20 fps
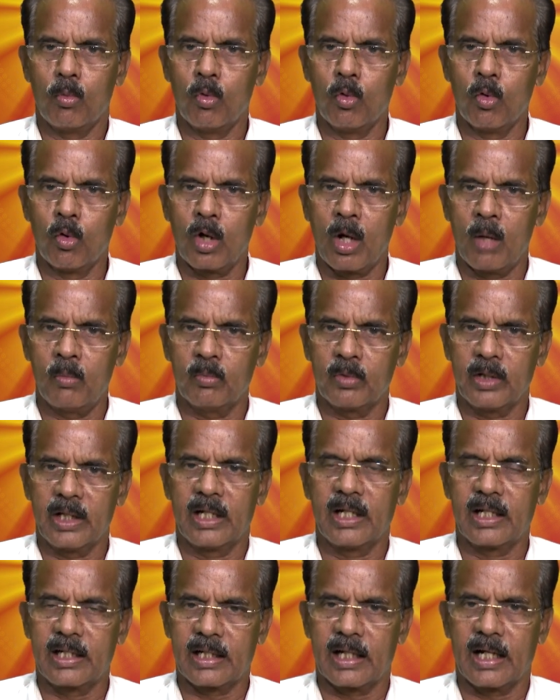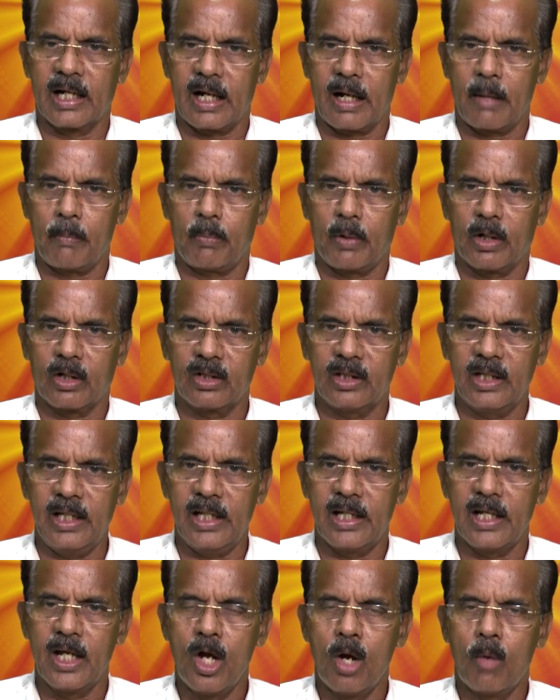மூலம் இருக்கின்ற
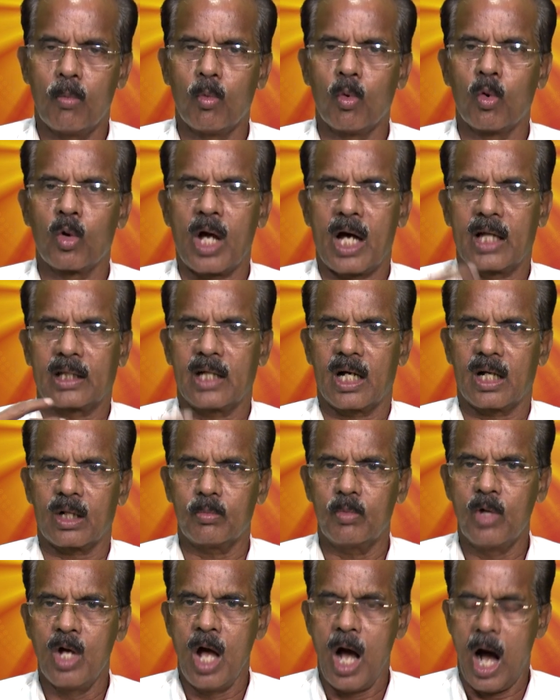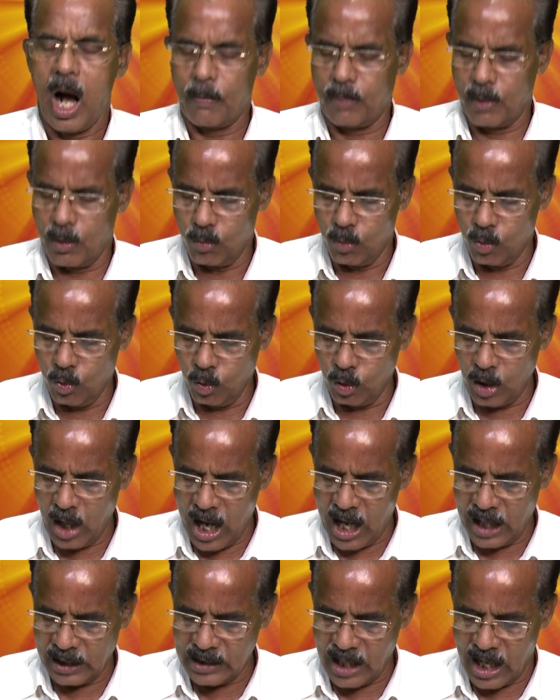பகுதி மூலாதாரம் அப்போ
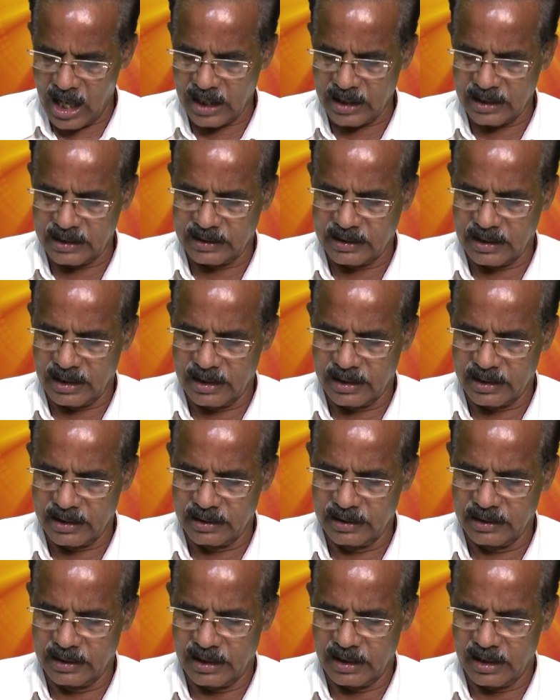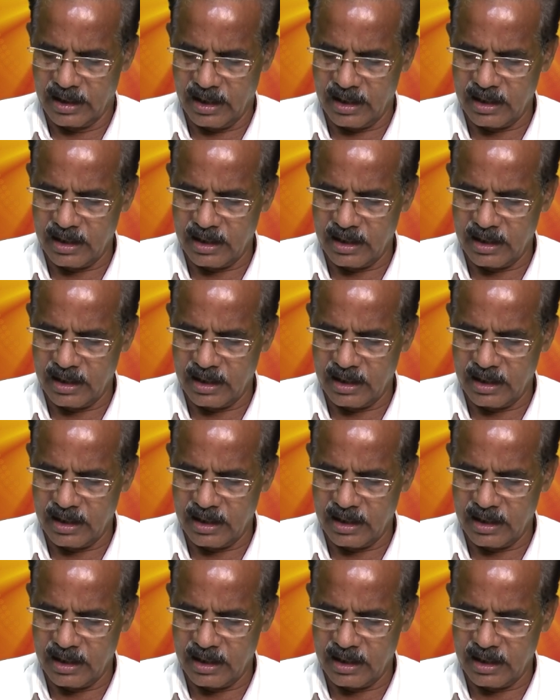மூலாதாரத்திலிருந்து